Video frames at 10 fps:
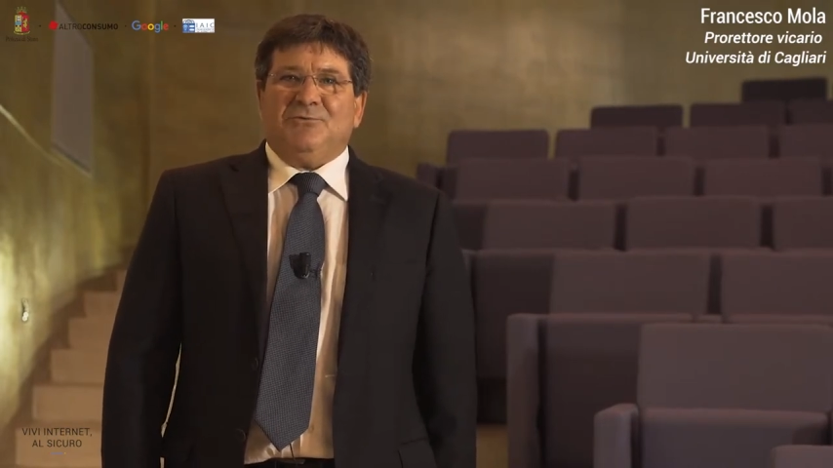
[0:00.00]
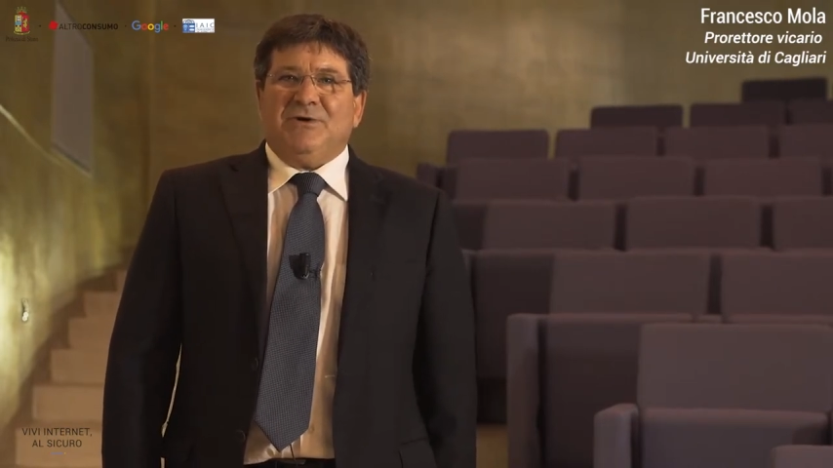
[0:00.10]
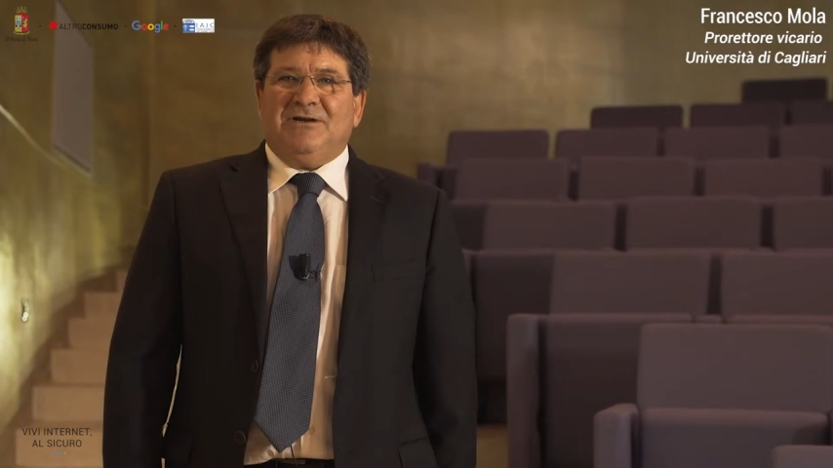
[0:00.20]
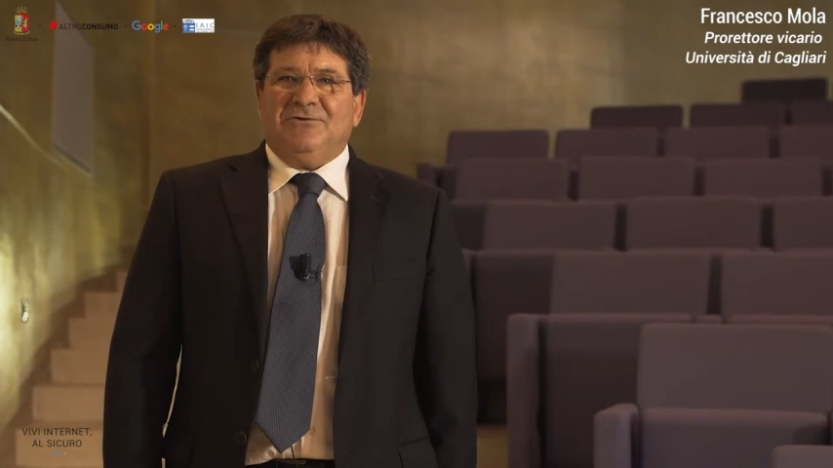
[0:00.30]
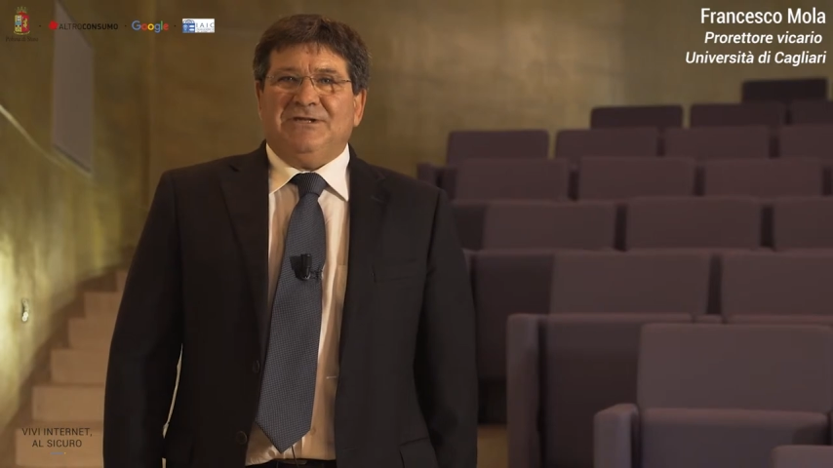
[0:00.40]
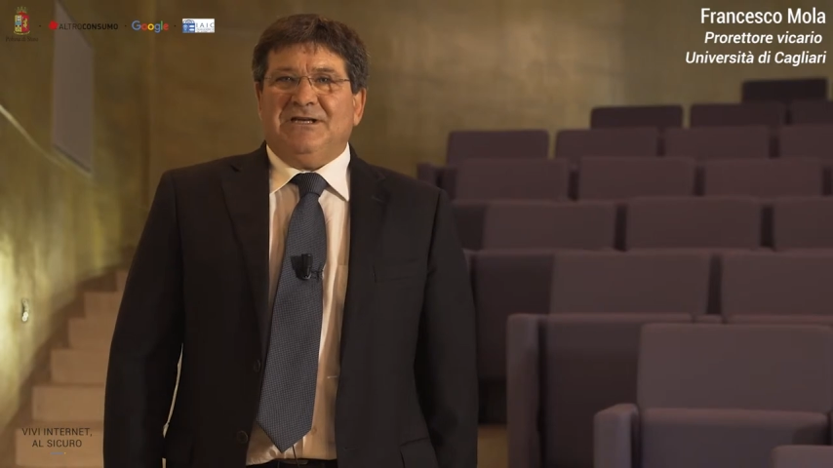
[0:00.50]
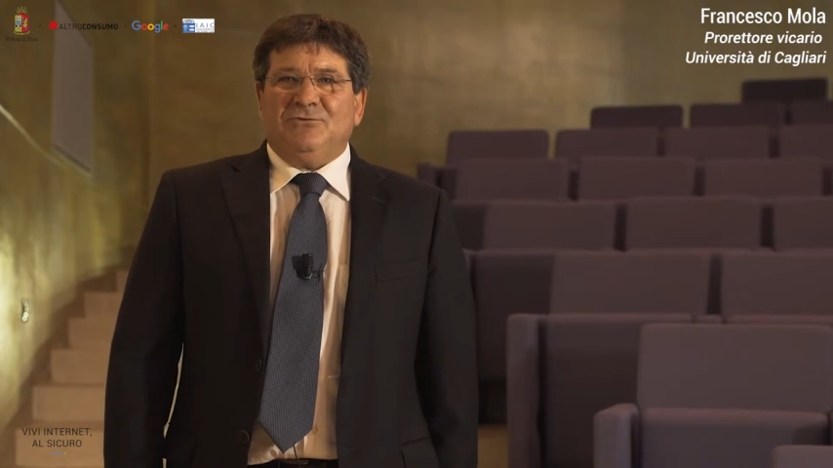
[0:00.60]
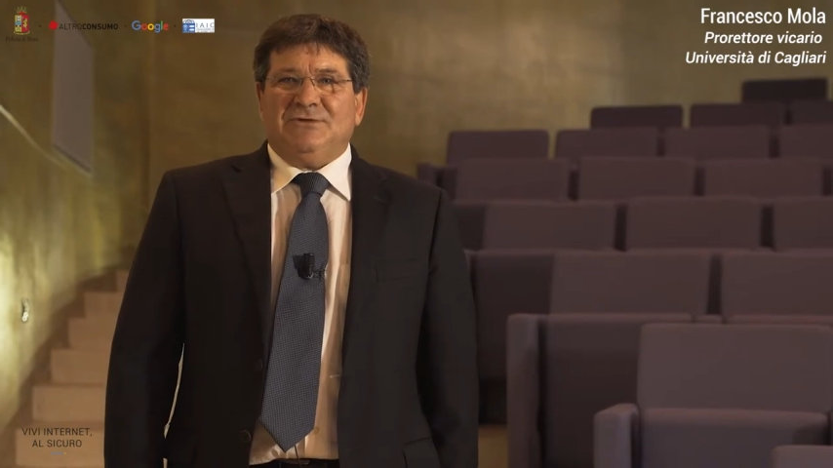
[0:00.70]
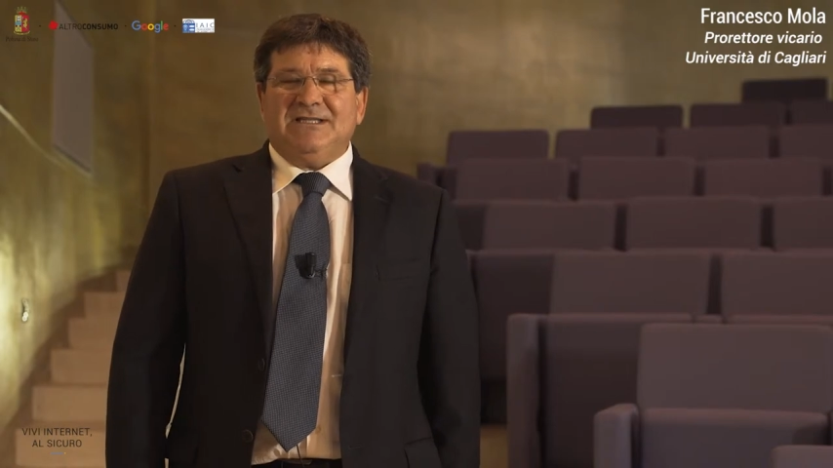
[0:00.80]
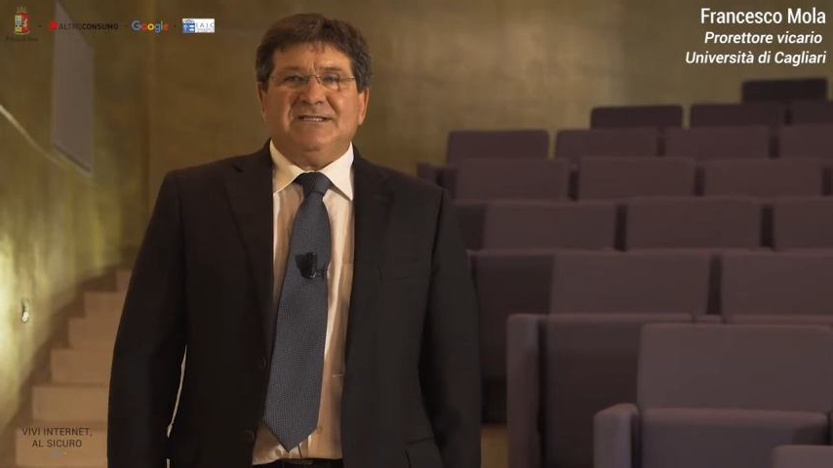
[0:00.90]
quello
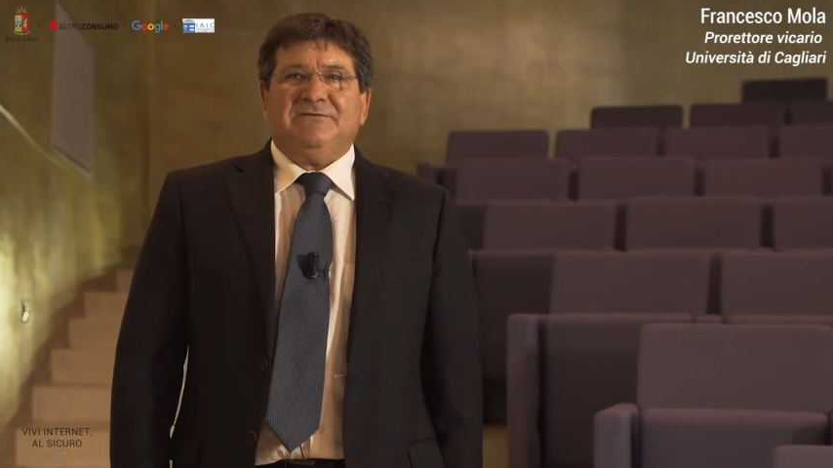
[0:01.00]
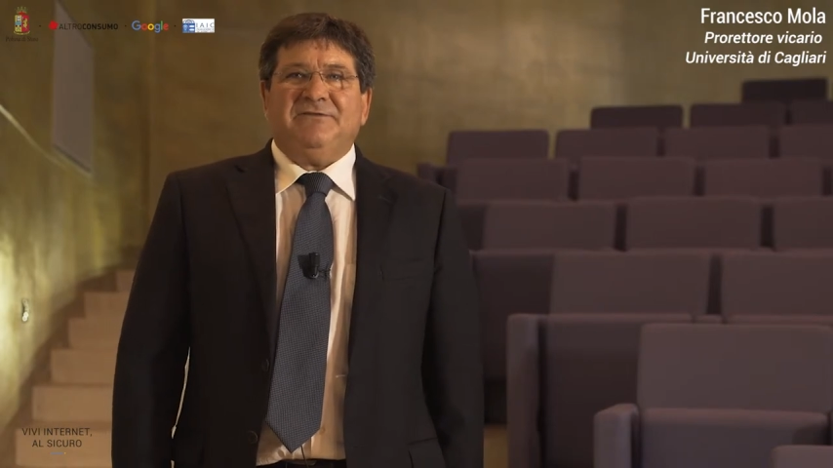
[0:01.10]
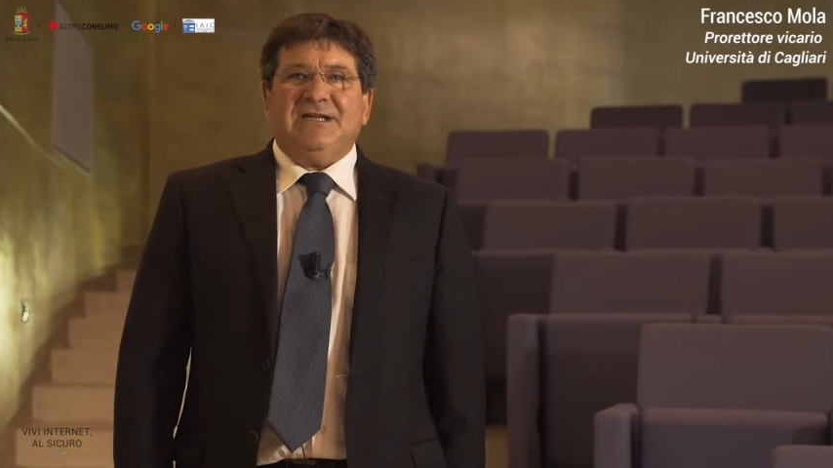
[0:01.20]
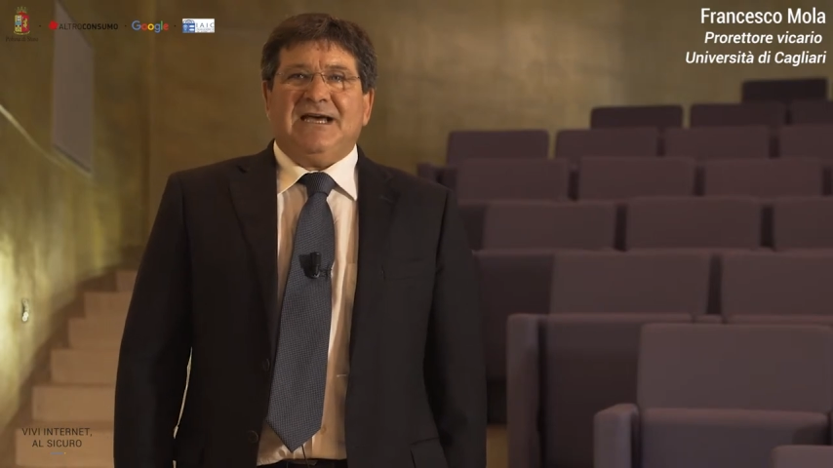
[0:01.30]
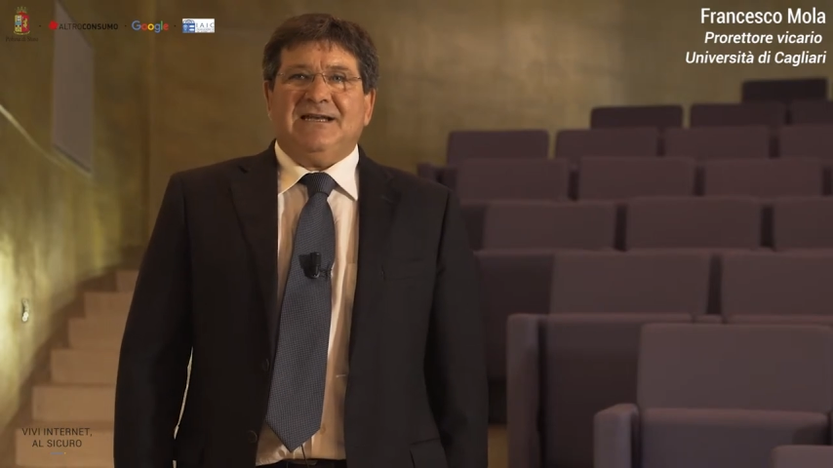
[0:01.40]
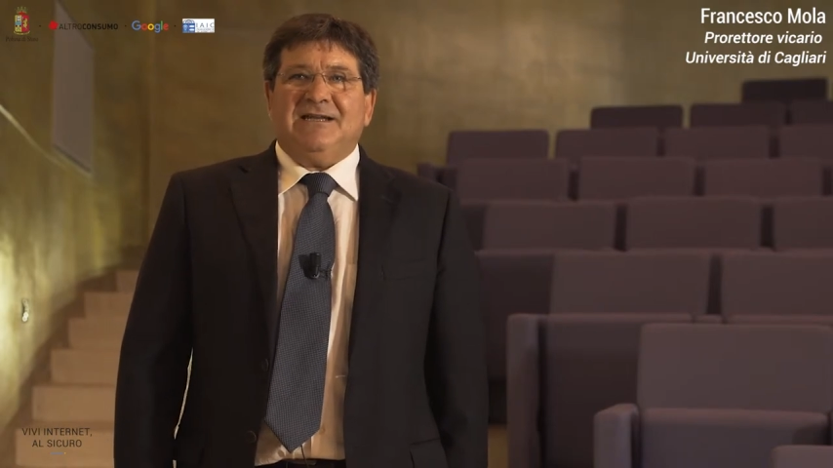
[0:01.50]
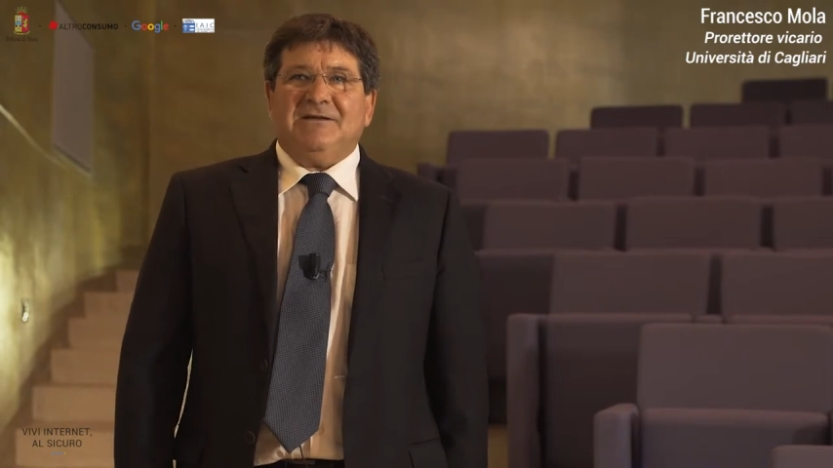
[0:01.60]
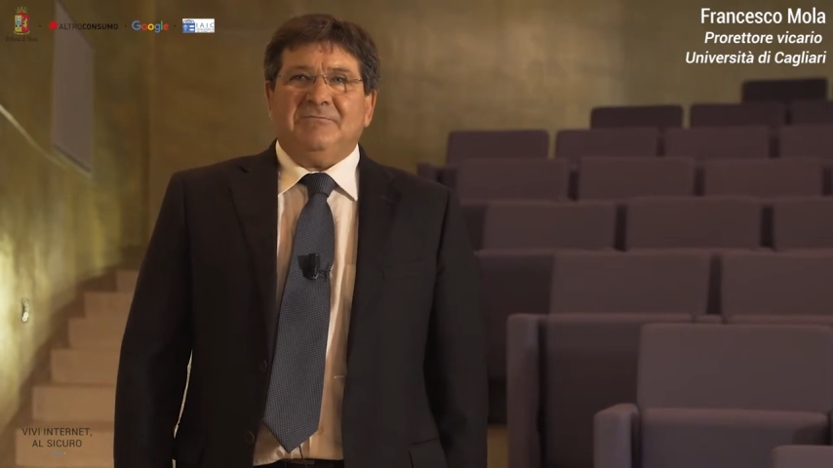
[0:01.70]
dell'utenza finale,